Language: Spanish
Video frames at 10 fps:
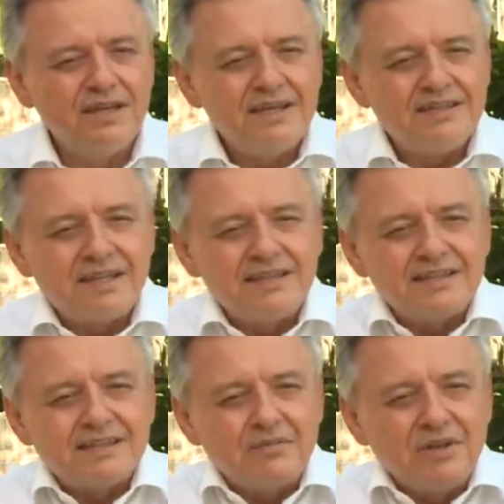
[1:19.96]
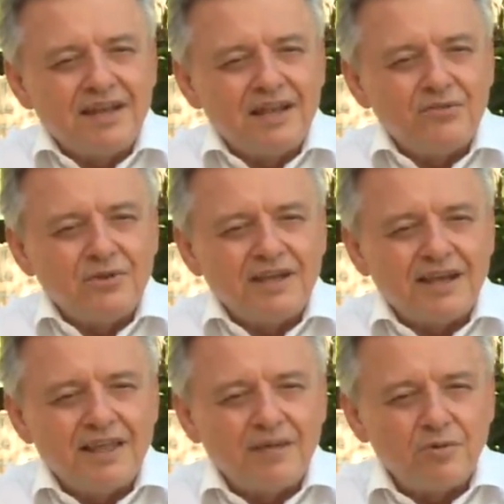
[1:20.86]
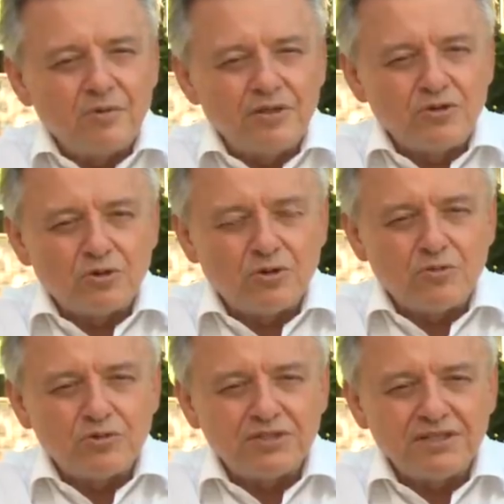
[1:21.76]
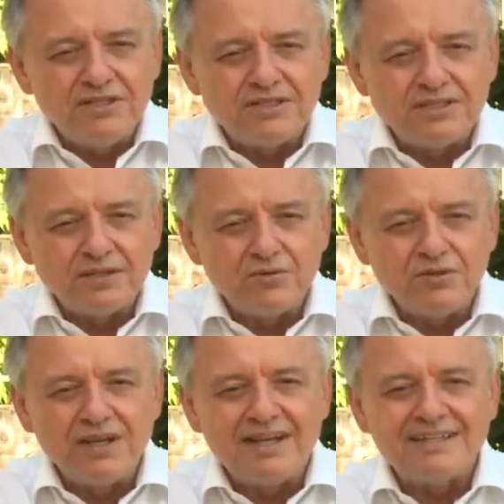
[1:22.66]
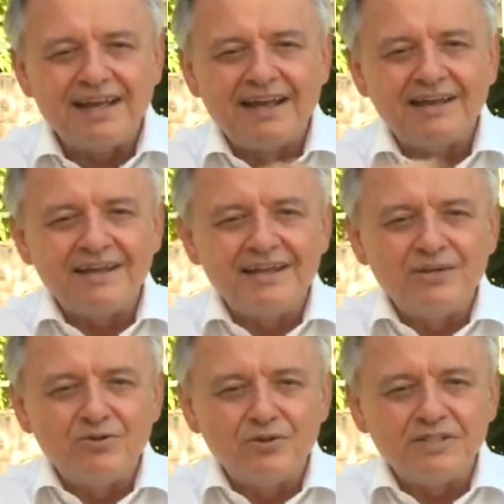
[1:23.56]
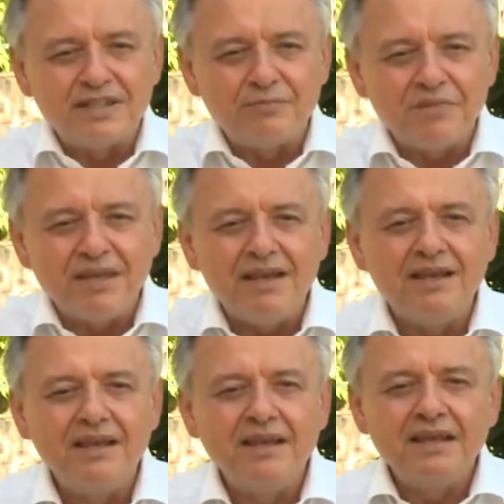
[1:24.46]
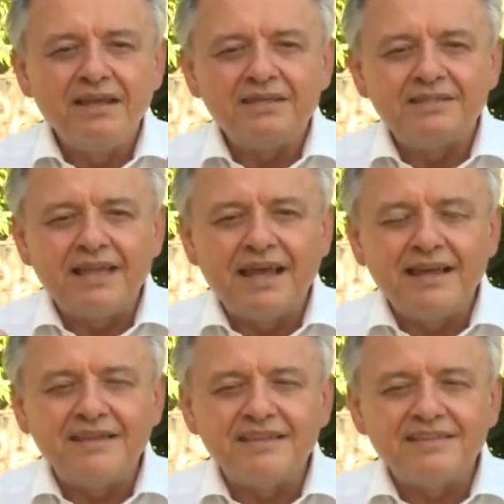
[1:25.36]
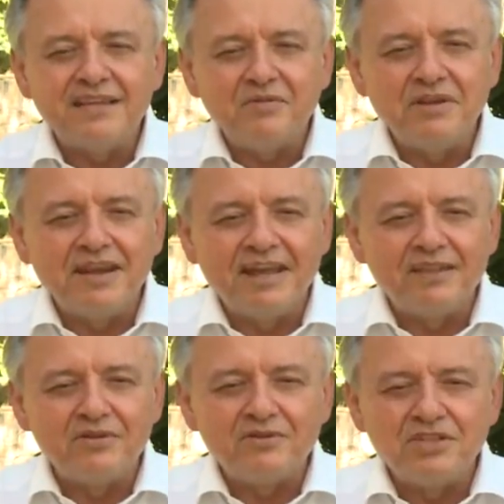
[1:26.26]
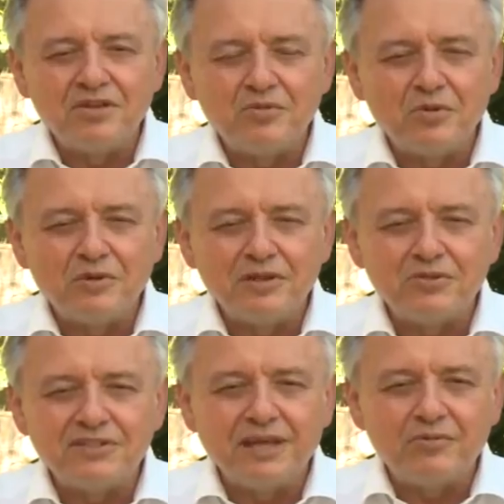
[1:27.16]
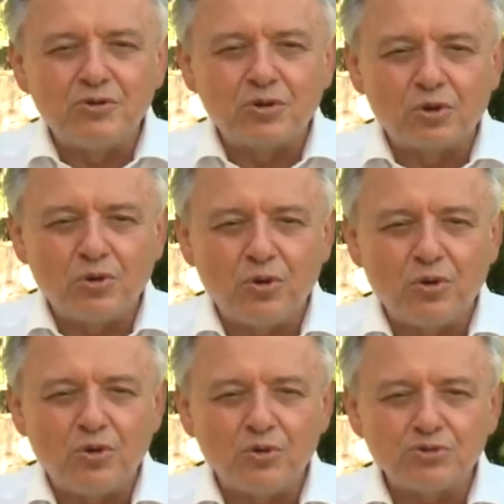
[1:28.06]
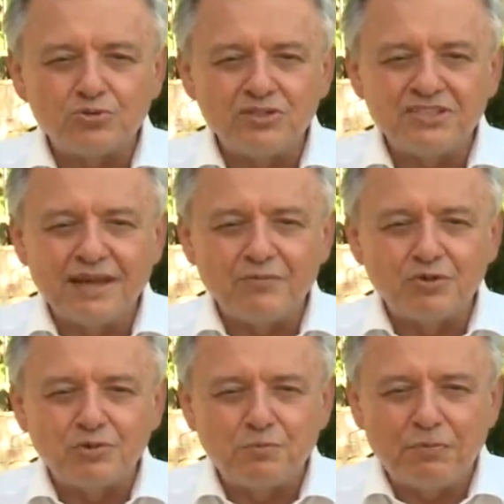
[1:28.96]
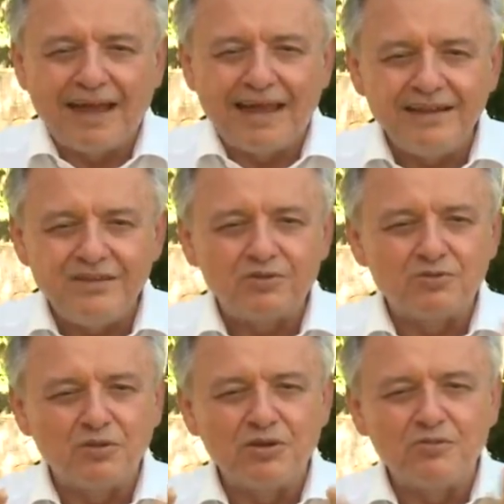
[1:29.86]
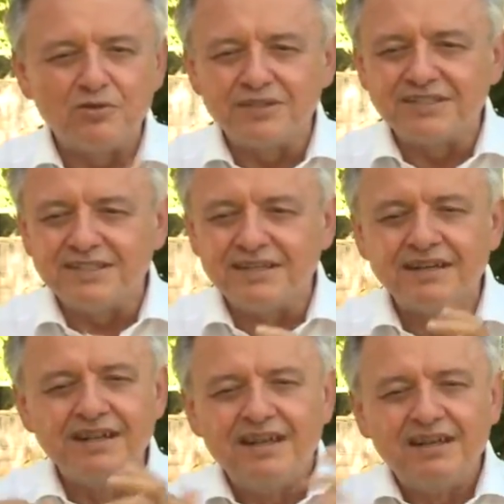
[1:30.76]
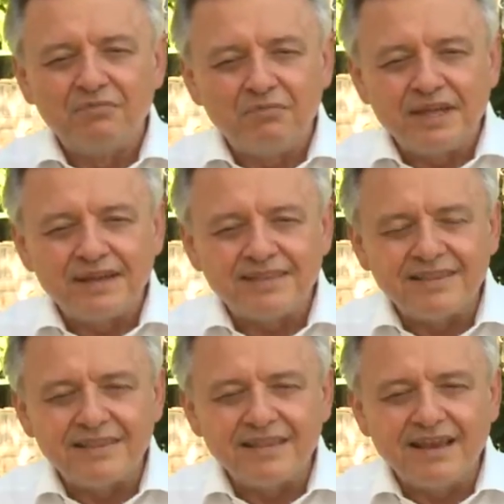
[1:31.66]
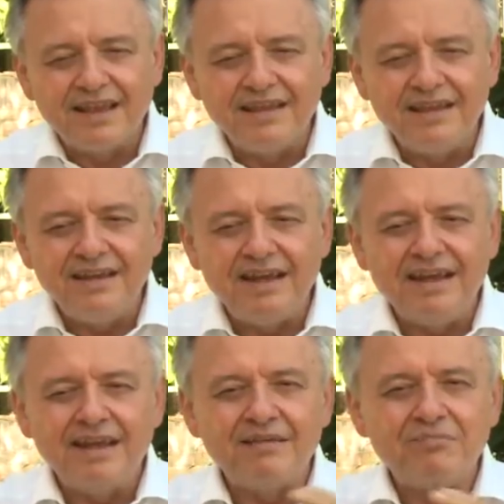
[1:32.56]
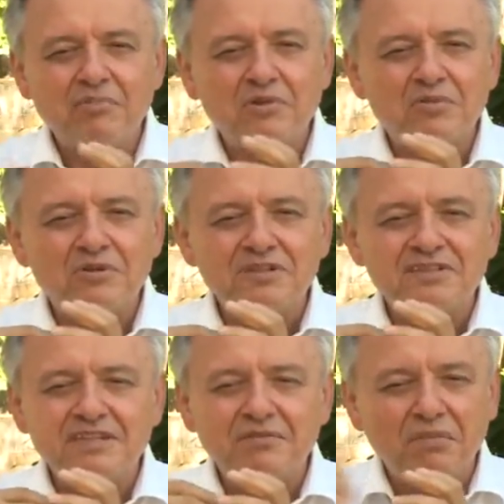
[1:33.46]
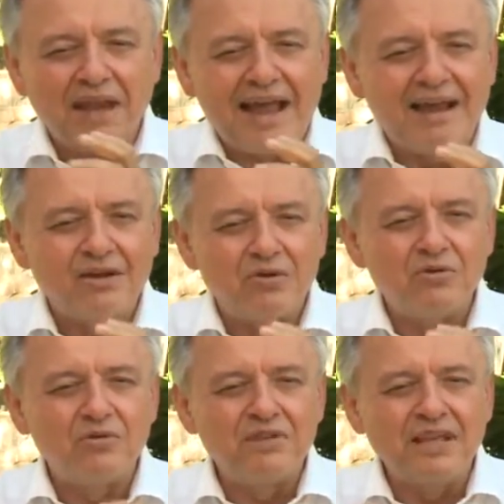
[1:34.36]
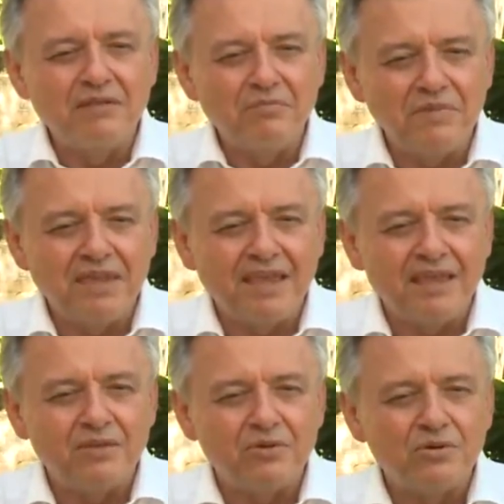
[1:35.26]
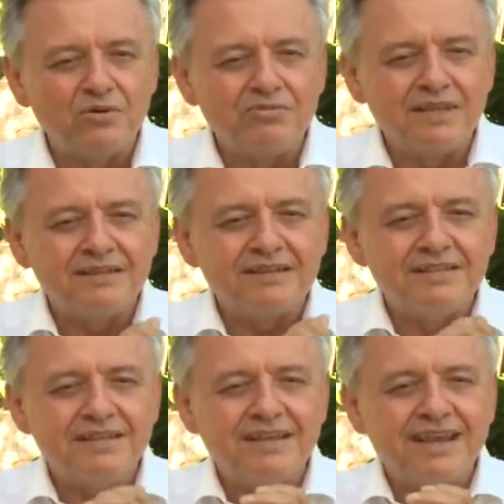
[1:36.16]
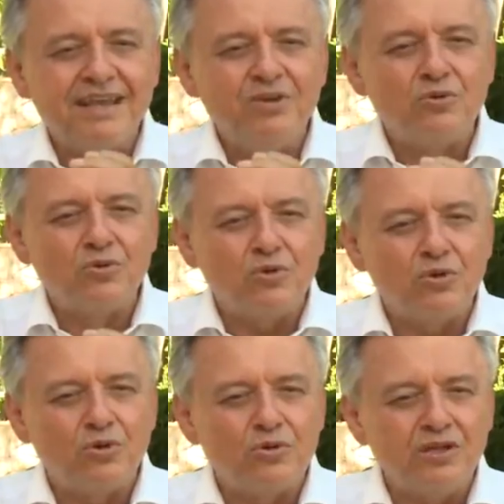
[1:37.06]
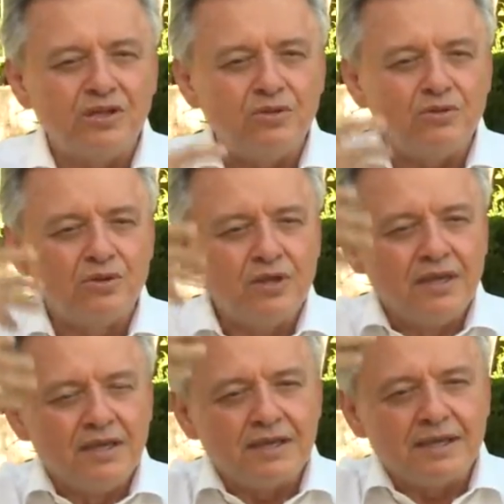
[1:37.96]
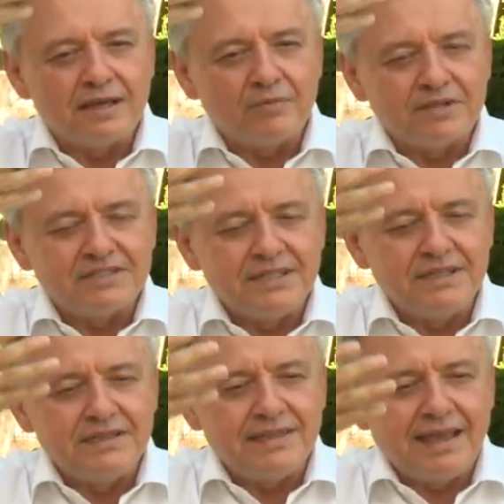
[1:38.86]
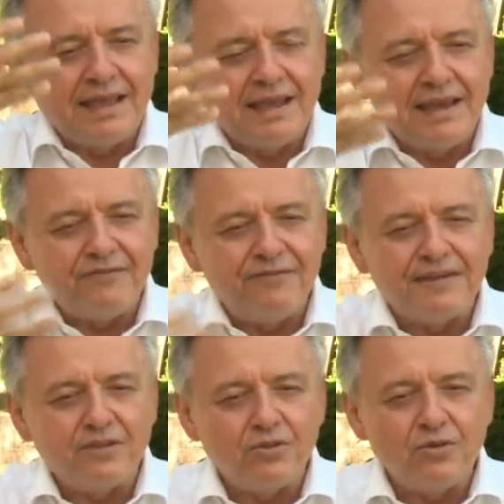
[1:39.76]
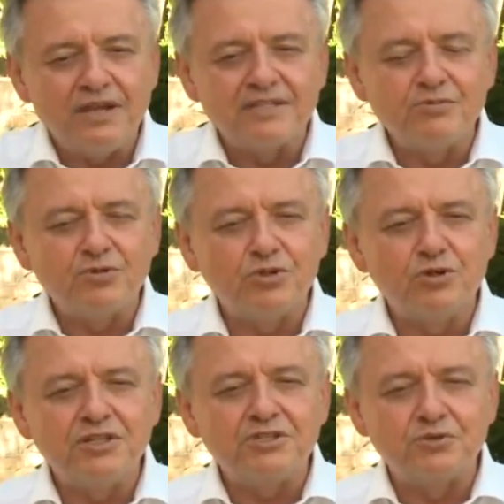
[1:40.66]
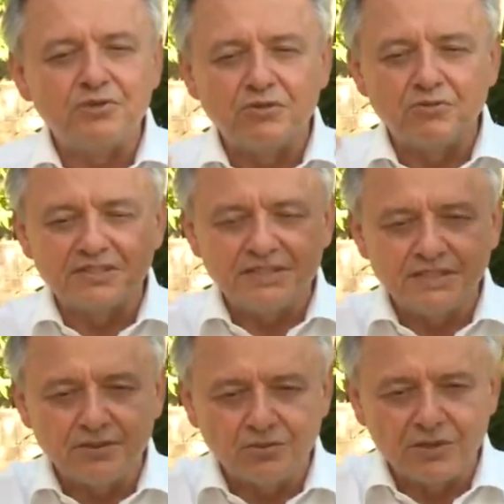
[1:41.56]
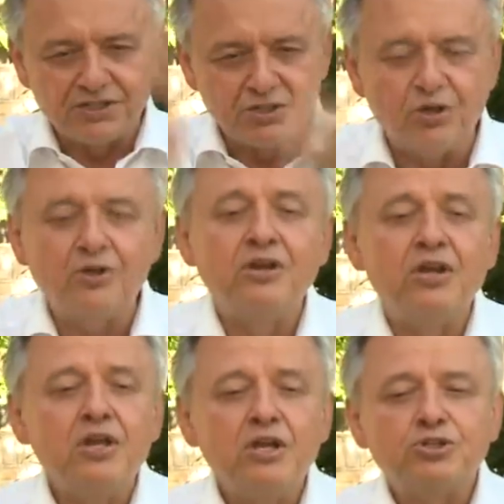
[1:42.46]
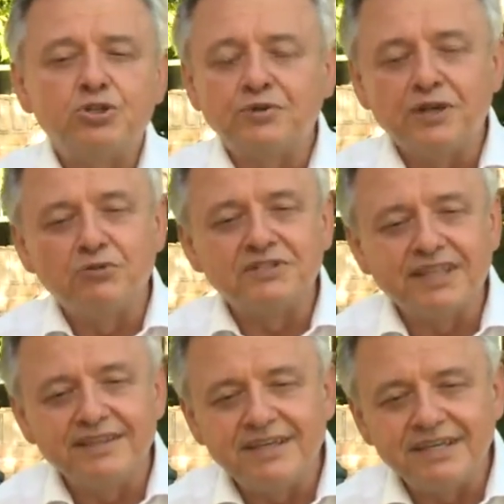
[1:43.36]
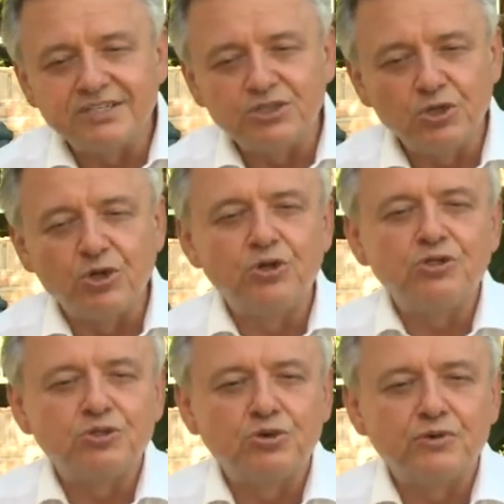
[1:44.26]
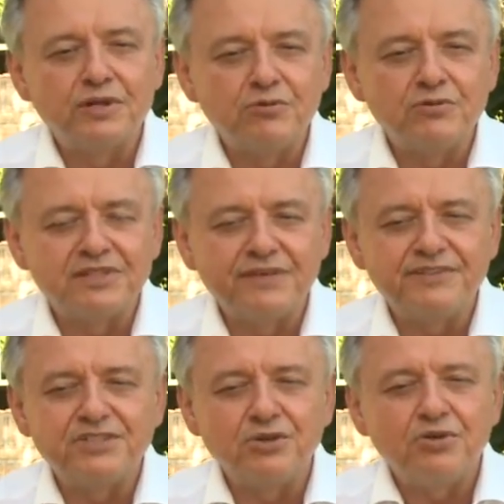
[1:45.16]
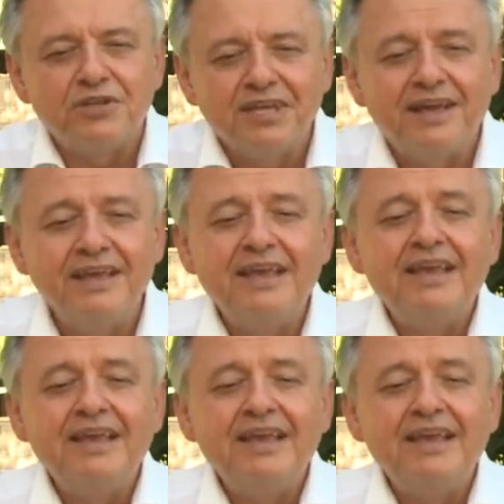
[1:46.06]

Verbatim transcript: están determinando en cada momento cómo se distribuye la sangre en nuestra piel, están determinando si en un momento estamos rojos o estamos pálidos, podemos decir verde de la ira, podemos decir blanco del miedo, es decir, que hay un colorido que representa el efecto de las emociones sobre nuestra circulación, sobre nuestra digestión, sobre nuestra fisiología.